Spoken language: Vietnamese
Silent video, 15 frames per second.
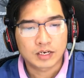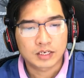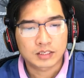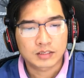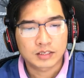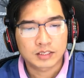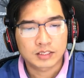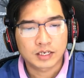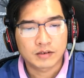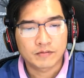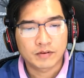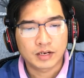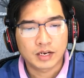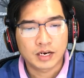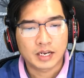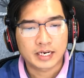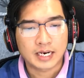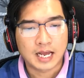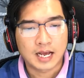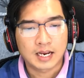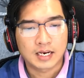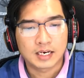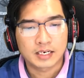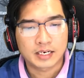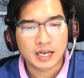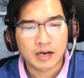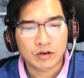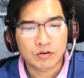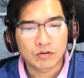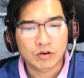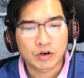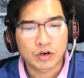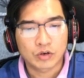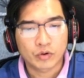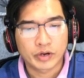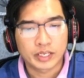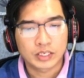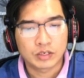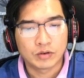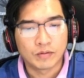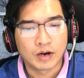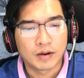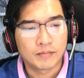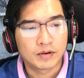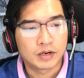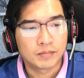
Nhưng không phải xuất hiện ở cửa đón gã như mọi ngày,